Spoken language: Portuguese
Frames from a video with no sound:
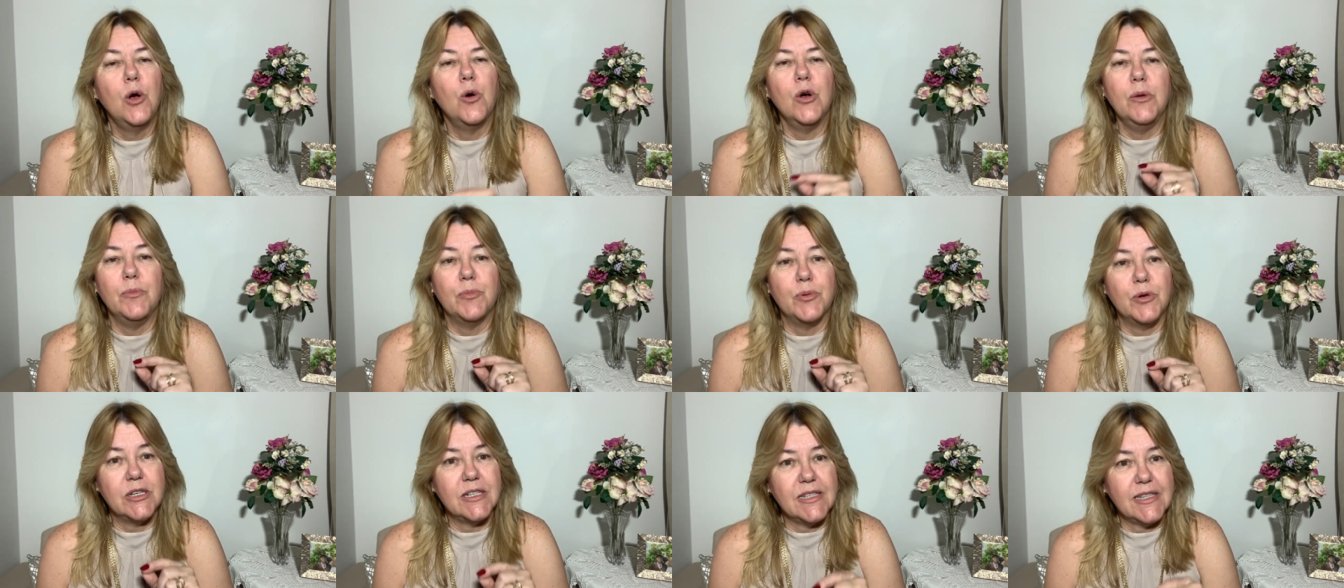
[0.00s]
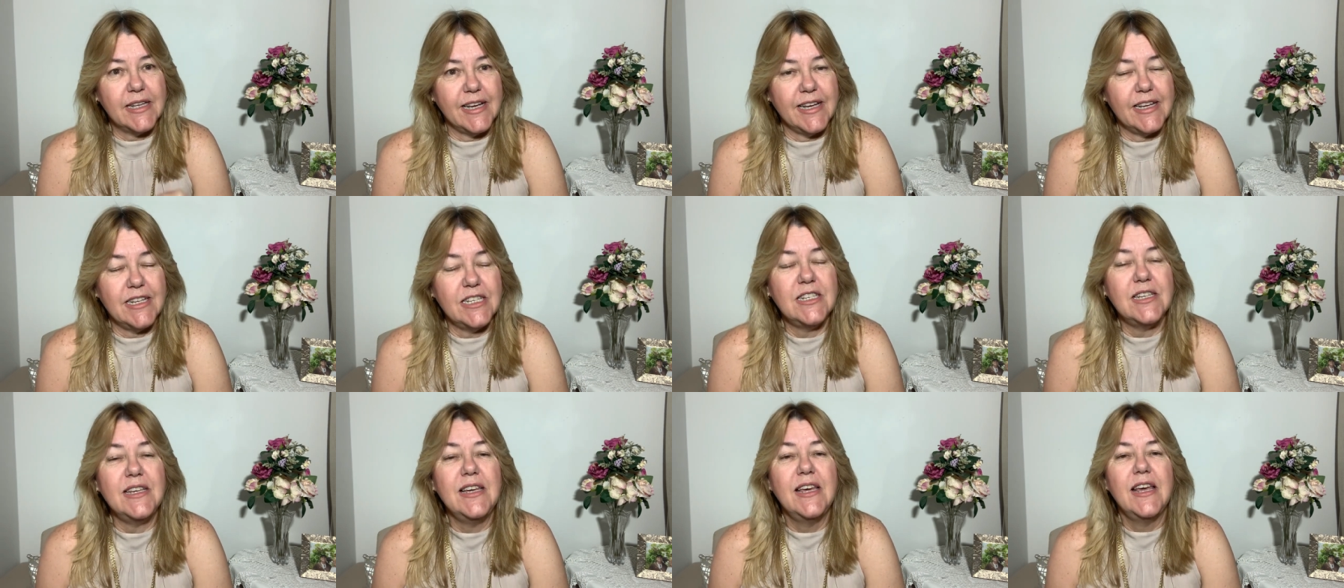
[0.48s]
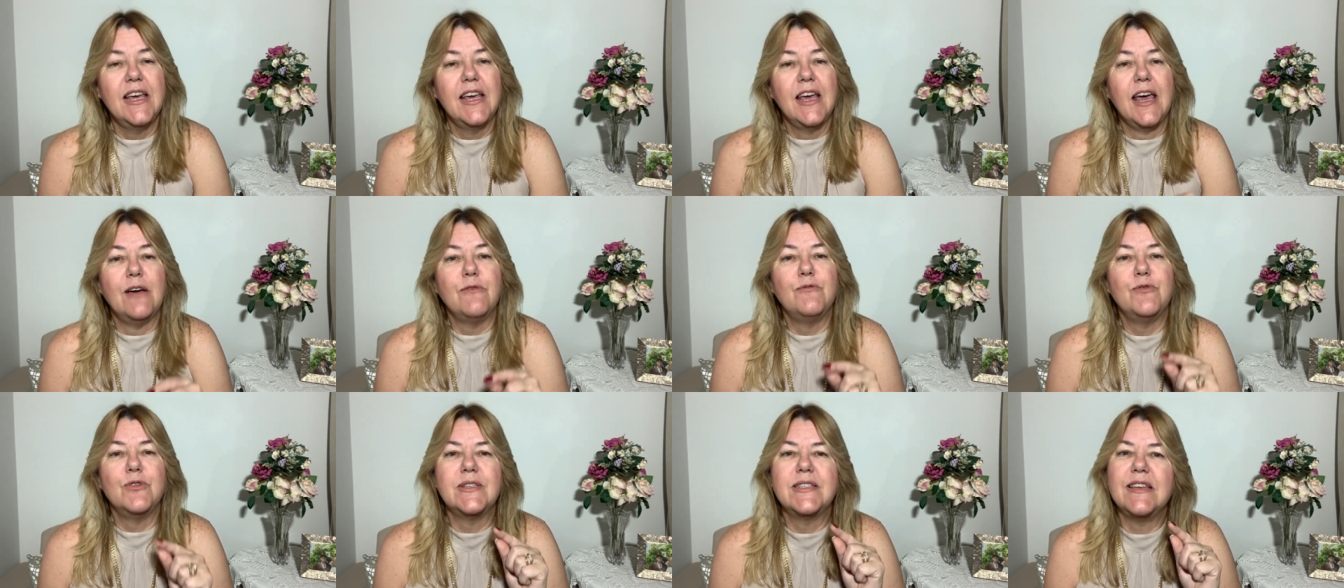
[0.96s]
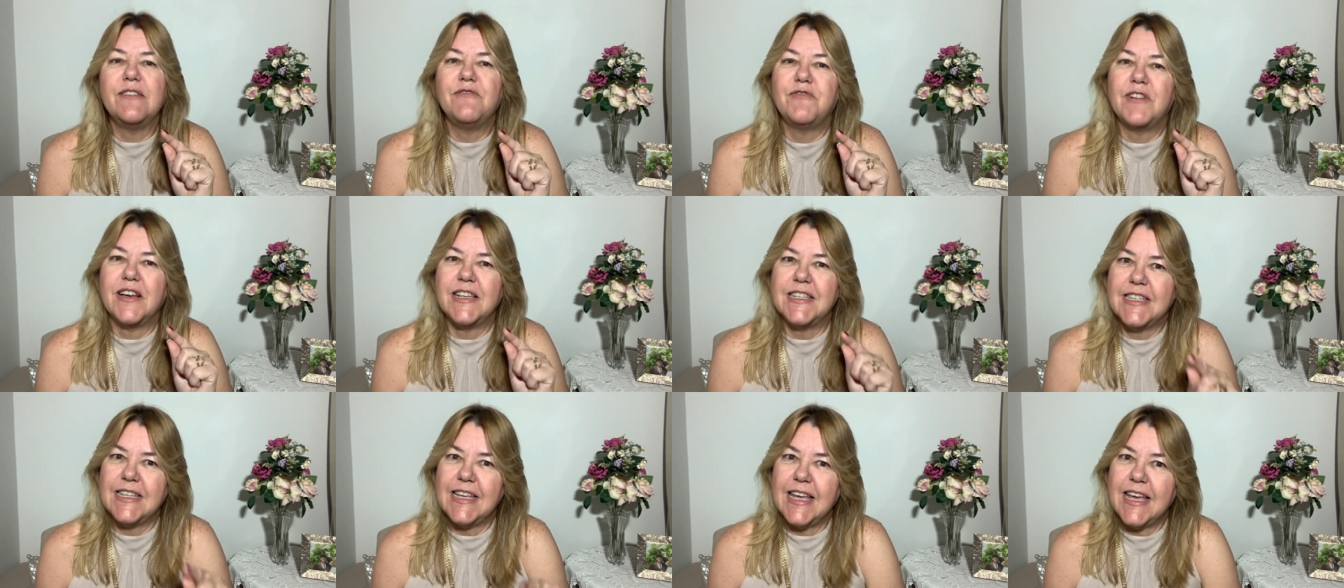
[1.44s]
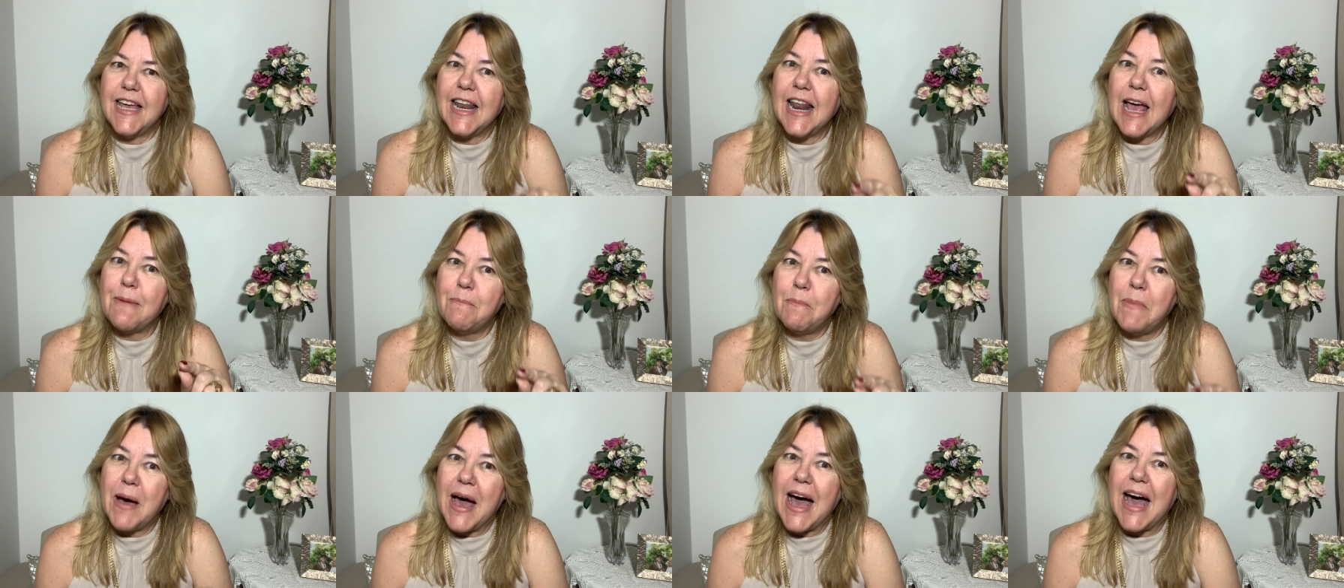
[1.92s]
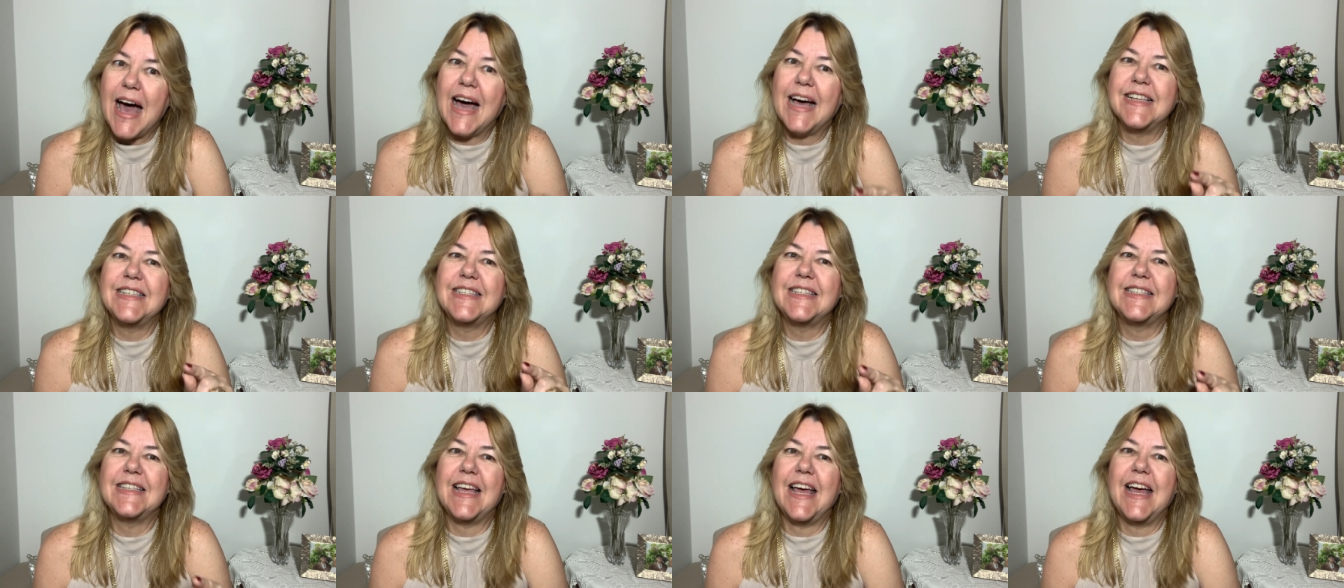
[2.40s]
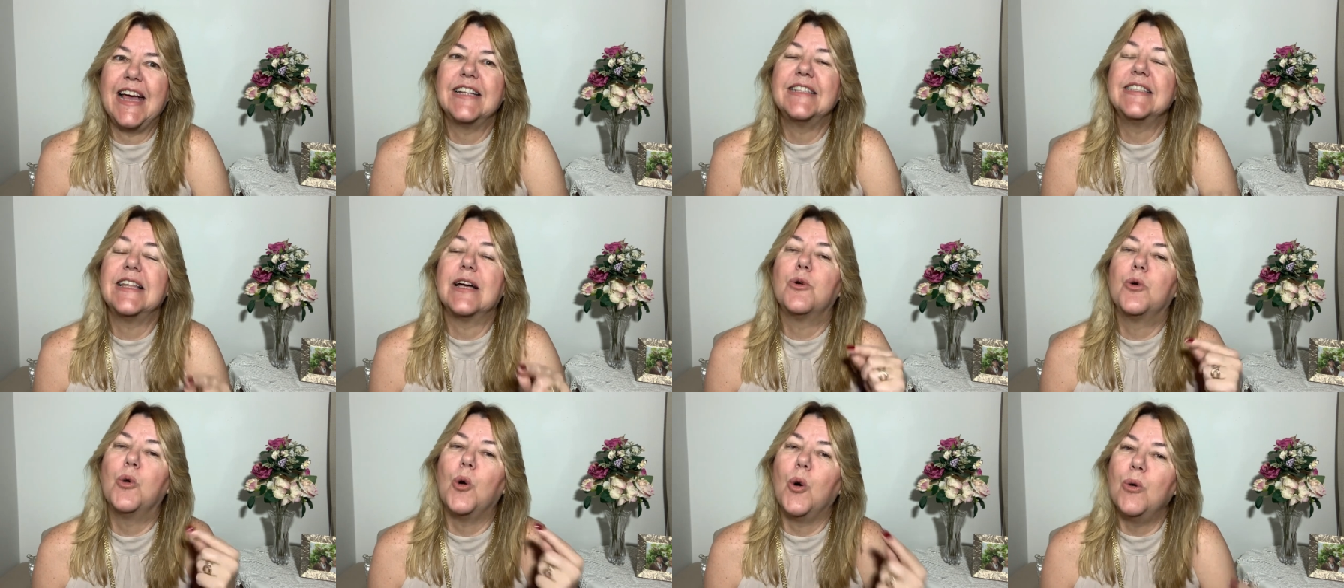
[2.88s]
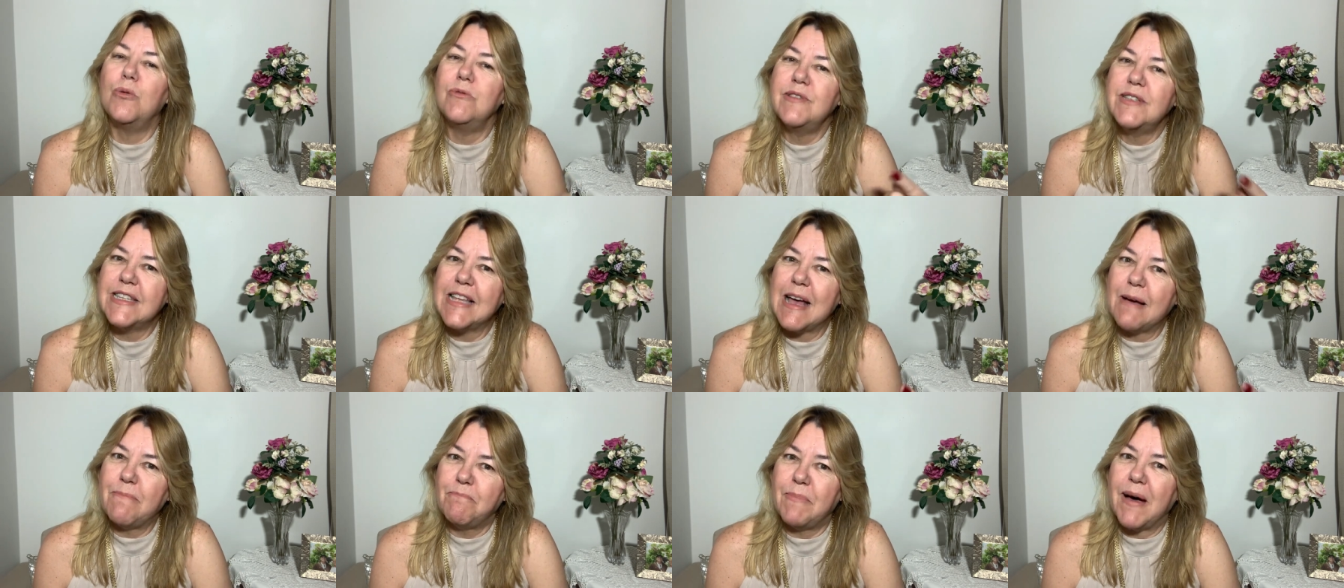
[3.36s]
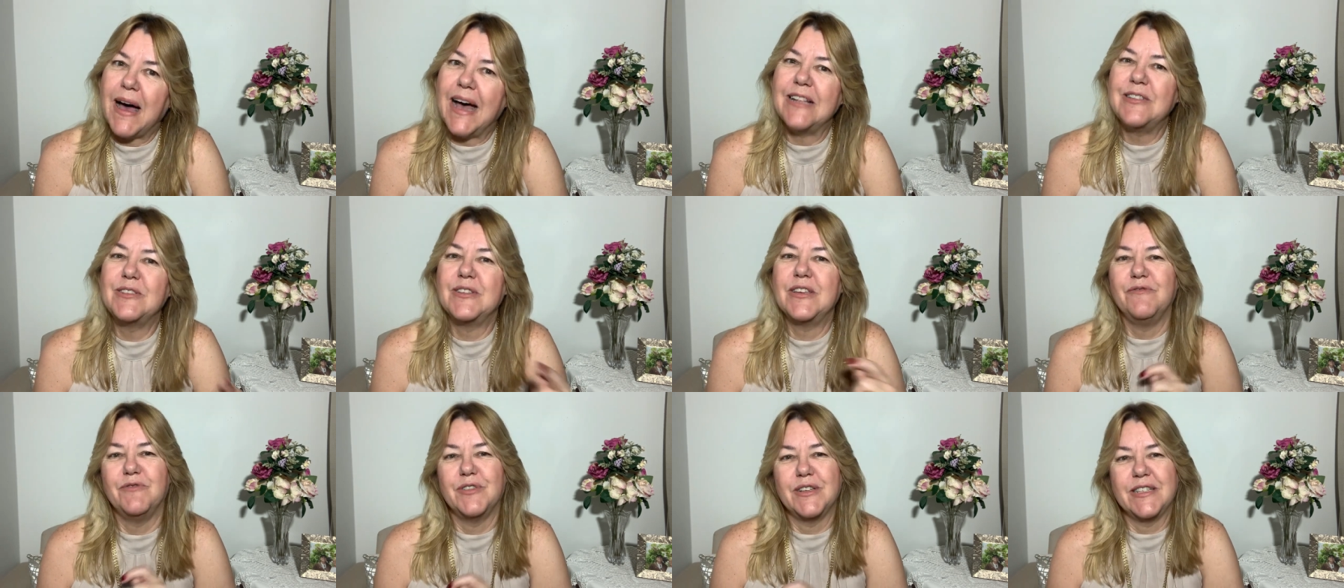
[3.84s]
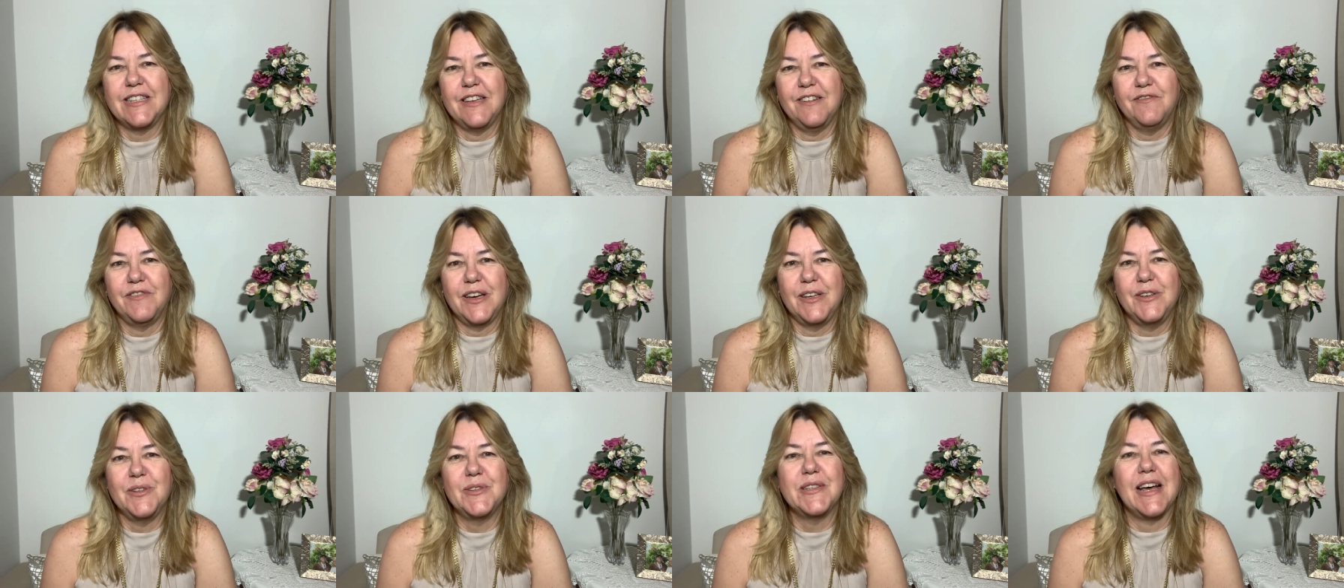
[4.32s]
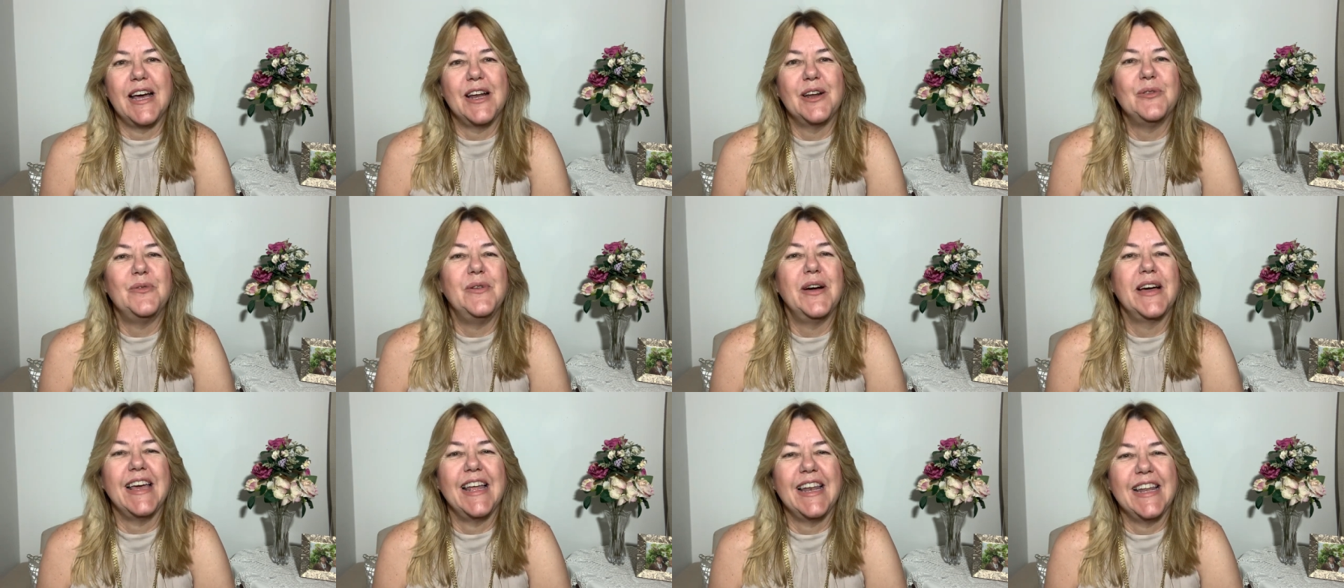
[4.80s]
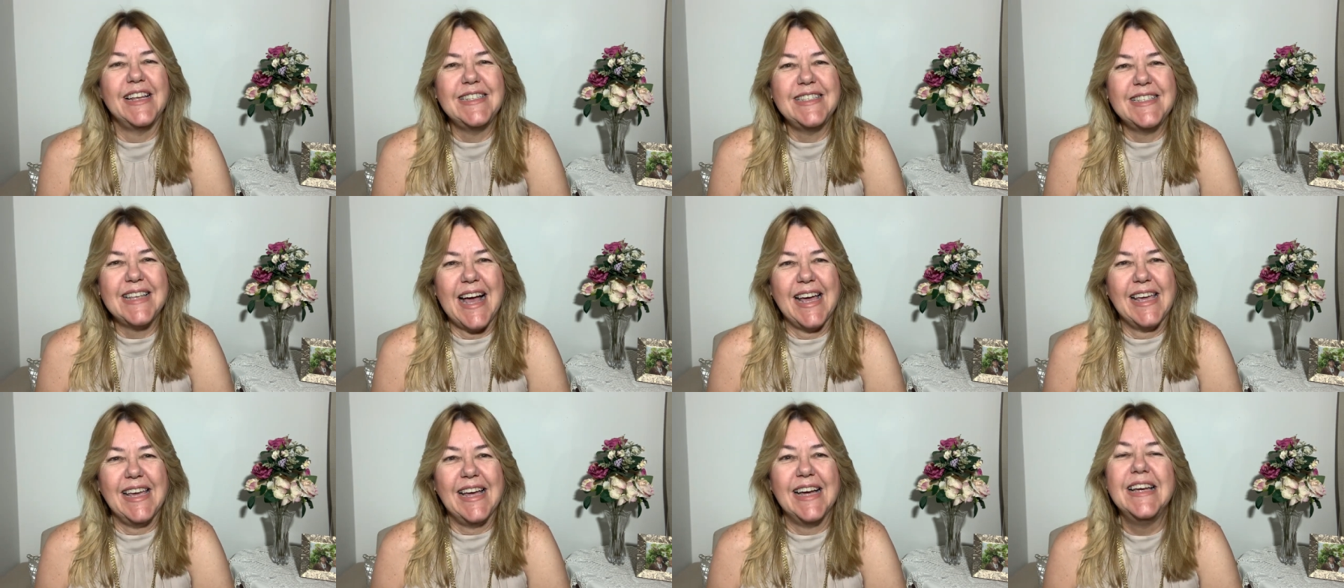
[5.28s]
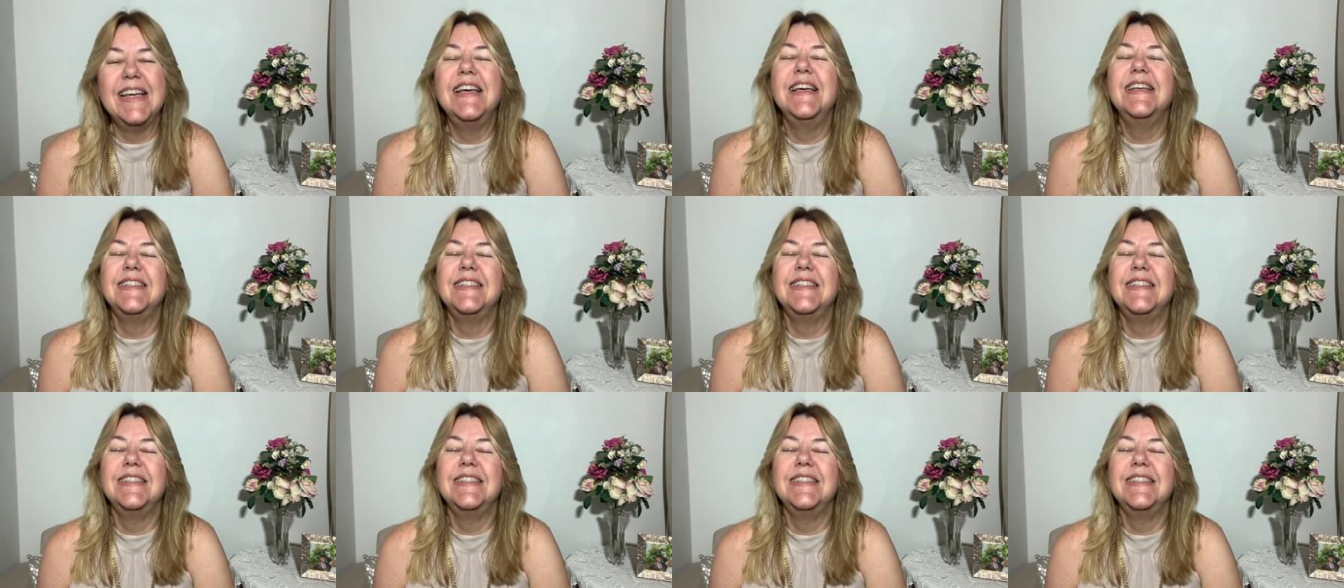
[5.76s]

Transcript: O importante é você fazer a barra certa com o sapato que você vai usar com aquela saia,